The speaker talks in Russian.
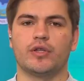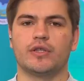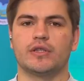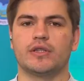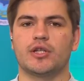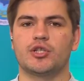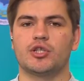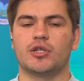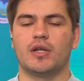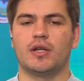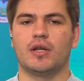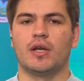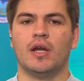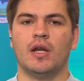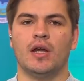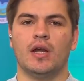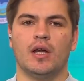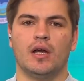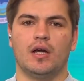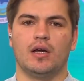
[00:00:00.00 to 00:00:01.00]
начали
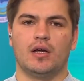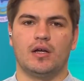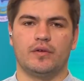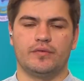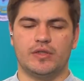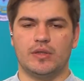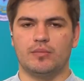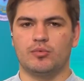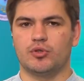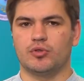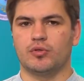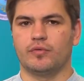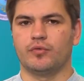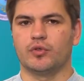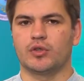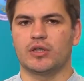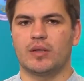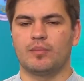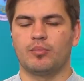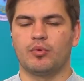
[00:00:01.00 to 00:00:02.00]
а, в 7 часов
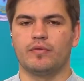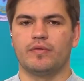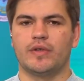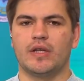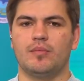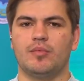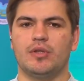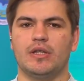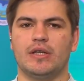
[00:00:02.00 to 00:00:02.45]
утра по времени